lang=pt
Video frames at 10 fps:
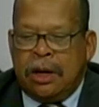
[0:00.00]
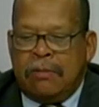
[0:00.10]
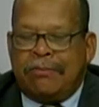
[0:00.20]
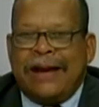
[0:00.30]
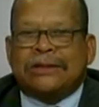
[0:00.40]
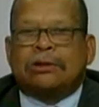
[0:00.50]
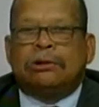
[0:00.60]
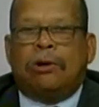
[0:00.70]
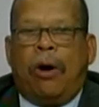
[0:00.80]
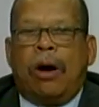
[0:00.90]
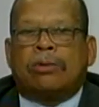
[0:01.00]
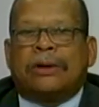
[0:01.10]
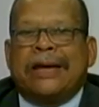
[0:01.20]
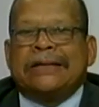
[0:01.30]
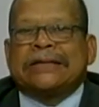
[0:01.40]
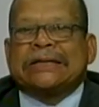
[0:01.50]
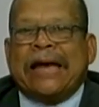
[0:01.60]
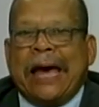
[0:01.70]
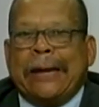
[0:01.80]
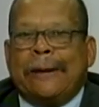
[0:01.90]
mas logo que ele
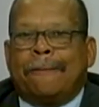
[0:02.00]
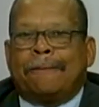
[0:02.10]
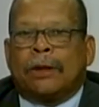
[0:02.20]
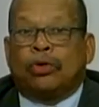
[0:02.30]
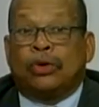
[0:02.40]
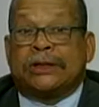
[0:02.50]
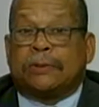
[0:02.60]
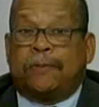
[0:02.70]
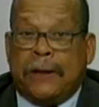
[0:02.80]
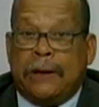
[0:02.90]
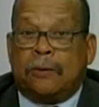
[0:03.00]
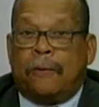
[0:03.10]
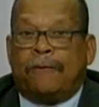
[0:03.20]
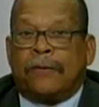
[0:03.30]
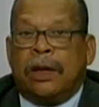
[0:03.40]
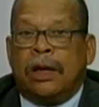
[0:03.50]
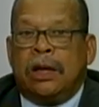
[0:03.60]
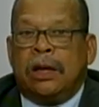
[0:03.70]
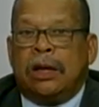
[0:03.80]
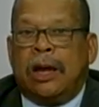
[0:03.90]
sai do espelho,
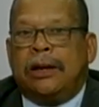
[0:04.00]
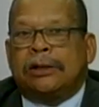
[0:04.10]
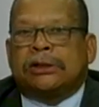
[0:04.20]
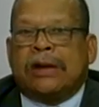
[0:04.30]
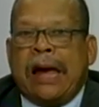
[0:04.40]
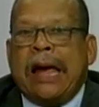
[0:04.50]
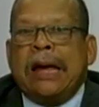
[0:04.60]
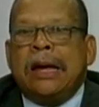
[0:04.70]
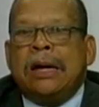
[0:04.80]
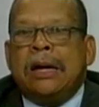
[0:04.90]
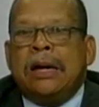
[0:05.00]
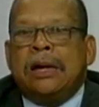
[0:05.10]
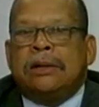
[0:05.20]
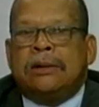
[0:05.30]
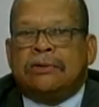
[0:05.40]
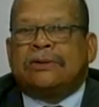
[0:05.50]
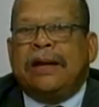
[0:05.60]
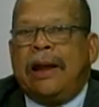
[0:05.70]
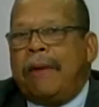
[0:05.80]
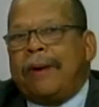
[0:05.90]
ele já não se
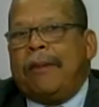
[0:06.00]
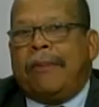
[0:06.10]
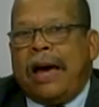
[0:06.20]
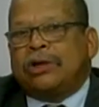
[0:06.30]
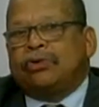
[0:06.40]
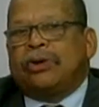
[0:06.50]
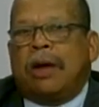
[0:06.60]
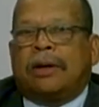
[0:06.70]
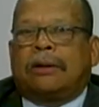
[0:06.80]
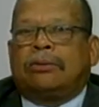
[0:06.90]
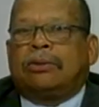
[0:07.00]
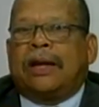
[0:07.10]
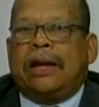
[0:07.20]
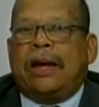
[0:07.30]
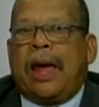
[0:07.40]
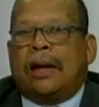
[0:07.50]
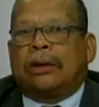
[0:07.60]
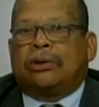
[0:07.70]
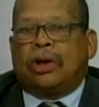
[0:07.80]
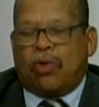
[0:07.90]
lembra mais do que, do que ele era,
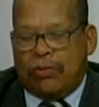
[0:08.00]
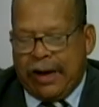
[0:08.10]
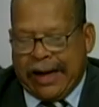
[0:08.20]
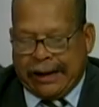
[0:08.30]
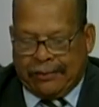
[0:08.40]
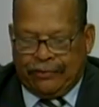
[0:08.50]
de como era.